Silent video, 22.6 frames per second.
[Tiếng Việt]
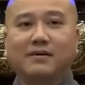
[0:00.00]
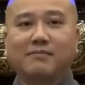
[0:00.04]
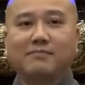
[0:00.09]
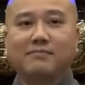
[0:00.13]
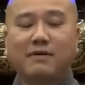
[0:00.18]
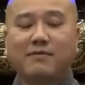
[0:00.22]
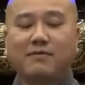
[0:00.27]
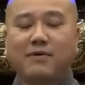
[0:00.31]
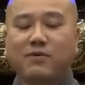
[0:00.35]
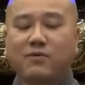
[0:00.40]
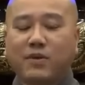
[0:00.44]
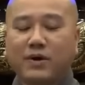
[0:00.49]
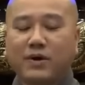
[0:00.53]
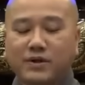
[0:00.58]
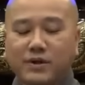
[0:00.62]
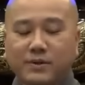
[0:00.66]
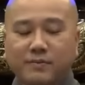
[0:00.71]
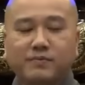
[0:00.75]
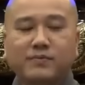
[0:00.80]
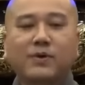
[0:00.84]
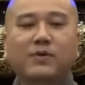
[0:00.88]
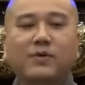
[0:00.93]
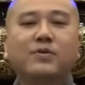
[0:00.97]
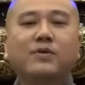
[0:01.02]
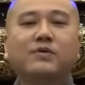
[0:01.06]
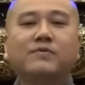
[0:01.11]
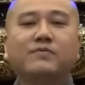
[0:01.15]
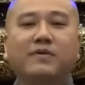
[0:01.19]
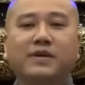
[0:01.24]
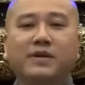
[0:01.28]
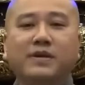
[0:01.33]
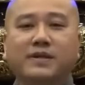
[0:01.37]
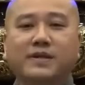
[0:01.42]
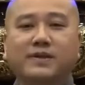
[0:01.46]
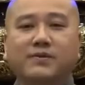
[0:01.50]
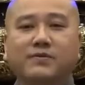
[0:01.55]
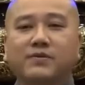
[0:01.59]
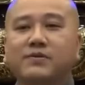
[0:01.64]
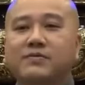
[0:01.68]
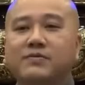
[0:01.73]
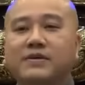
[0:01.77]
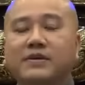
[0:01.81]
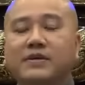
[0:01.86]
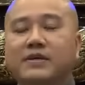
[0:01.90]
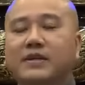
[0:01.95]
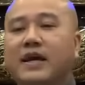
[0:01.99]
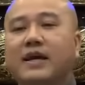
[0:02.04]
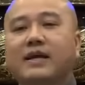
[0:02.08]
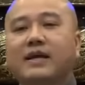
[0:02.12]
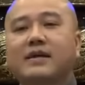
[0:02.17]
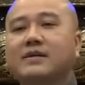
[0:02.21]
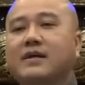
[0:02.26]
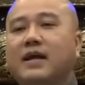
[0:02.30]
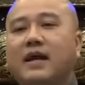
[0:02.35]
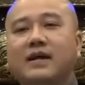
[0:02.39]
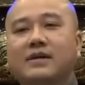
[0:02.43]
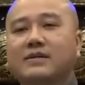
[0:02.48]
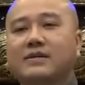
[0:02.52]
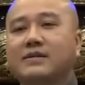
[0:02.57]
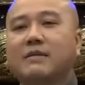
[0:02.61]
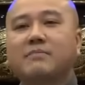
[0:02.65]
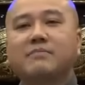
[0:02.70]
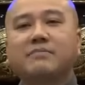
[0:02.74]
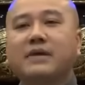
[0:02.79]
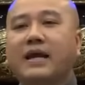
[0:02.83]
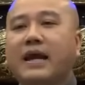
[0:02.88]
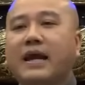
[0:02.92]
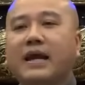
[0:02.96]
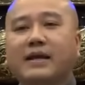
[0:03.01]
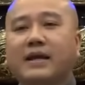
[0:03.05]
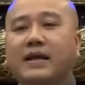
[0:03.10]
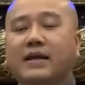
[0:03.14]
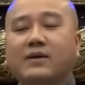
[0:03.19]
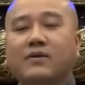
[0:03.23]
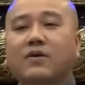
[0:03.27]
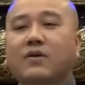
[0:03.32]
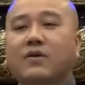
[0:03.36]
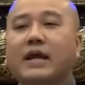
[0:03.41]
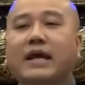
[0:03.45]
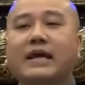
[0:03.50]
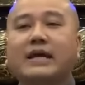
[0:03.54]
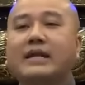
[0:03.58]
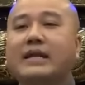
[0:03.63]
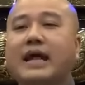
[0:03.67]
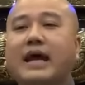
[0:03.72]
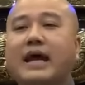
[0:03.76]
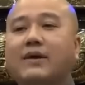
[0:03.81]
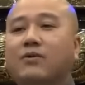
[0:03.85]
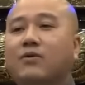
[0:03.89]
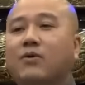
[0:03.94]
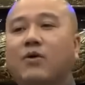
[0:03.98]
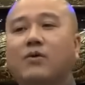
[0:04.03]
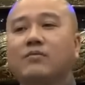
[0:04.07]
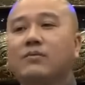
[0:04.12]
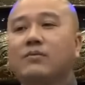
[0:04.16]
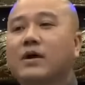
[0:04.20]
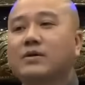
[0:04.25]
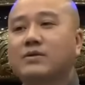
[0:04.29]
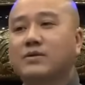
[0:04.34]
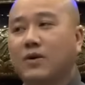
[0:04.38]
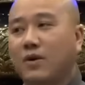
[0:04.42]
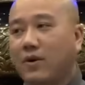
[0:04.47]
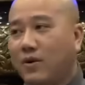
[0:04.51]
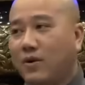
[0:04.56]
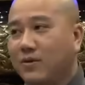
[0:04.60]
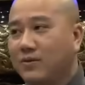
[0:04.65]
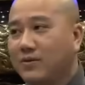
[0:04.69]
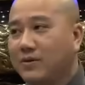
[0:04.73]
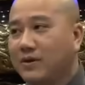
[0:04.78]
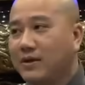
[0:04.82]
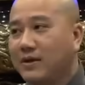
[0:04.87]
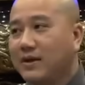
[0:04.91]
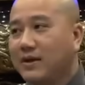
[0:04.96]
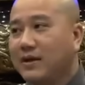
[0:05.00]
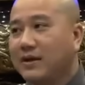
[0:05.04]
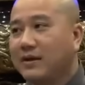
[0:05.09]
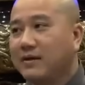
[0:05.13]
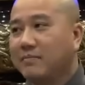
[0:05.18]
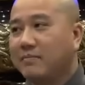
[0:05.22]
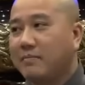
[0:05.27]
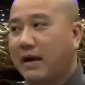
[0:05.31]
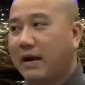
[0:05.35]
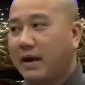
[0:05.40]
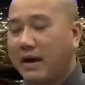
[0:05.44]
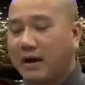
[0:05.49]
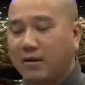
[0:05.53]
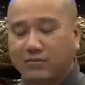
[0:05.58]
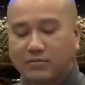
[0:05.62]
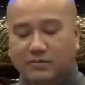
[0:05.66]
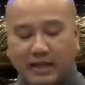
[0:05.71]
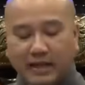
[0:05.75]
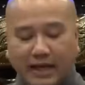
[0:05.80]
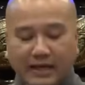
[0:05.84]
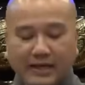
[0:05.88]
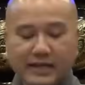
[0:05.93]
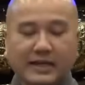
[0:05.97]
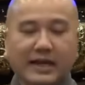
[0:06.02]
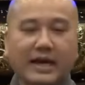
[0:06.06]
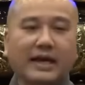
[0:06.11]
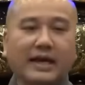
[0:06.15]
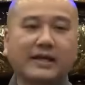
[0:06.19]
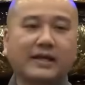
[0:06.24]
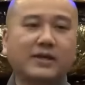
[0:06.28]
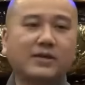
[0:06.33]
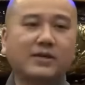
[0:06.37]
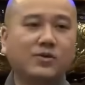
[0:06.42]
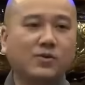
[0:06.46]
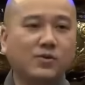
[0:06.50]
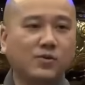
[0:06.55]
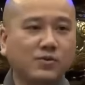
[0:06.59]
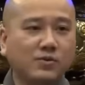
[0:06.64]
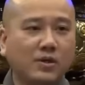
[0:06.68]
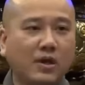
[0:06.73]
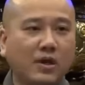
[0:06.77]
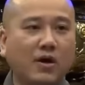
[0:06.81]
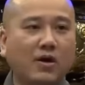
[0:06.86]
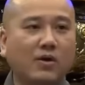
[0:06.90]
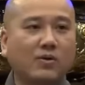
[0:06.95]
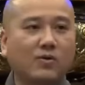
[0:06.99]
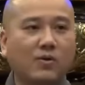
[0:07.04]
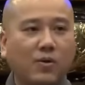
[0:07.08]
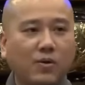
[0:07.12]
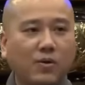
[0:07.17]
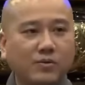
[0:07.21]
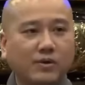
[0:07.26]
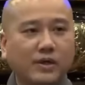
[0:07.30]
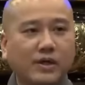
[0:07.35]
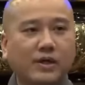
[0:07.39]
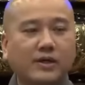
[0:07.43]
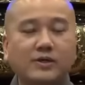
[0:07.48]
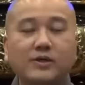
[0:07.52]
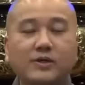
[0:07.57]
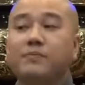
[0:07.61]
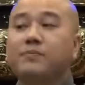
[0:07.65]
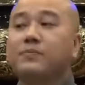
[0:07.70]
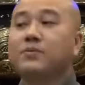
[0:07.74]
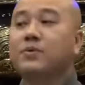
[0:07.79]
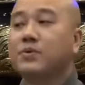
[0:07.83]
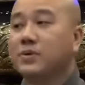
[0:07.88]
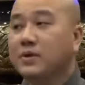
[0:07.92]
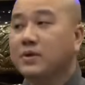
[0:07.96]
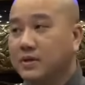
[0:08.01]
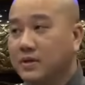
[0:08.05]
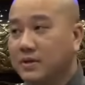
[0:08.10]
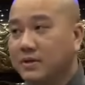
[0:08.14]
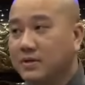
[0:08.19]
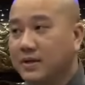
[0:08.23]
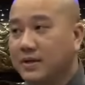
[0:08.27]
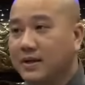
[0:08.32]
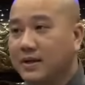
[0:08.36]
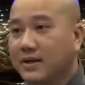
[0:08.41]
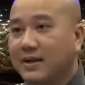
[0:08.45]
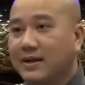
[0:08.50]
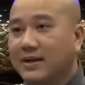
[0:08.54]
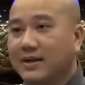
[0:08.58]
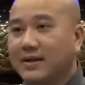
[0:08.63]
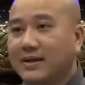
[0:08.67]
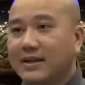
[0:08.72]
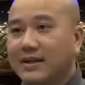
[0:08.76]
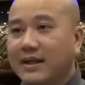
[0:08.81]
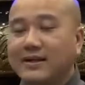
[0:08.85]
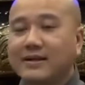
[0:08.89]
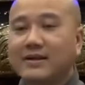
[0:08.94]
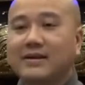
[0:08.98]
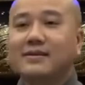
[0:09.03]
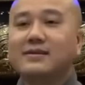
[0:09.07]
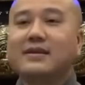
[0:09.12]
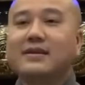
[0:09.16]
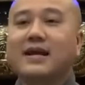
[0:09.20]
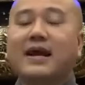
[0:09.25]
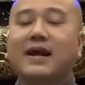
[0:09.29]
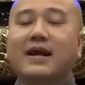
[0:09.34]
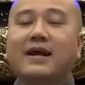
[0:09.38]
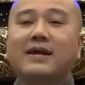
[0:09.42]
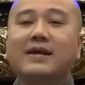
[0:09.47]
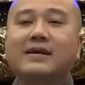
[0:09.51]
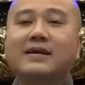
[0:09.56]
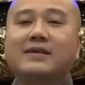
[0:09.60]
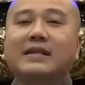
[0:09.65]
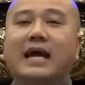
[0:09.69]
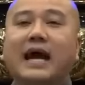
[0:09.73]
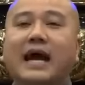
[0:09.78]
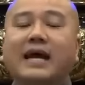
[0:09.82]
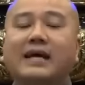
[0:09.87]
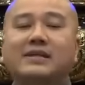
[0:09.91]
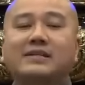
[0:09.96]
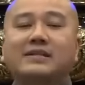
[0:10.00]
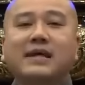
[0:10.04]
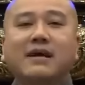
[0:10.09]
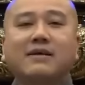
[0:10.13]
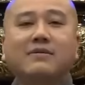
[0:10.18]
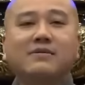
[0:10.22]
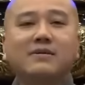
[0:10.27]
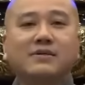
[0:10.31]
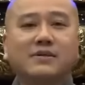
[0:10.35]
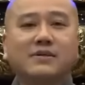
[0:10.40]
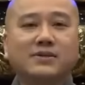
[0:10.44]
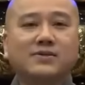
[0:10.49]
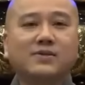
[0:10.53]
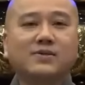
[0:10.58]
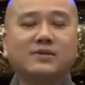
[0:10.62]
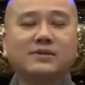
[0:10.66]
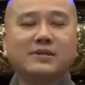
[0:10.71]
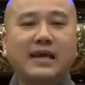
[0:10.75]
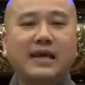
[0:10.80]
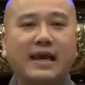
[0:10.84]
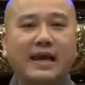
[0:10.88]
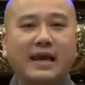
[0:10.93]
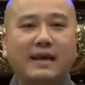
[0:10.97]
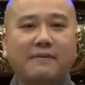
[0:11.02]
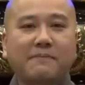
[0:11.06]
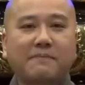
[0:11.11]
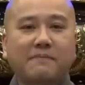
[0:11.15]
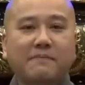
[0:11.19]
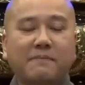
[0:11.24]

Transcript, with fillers: mà Pháp Hòa giúp cho quý vị, thì quý vị thấy rằng 100 ngàn này có lấy lại cũng không hết khổ, mà ông thầy này hay chú nọ cô kia giúp tôi được. Thành thử ra tại sao người xuất gia?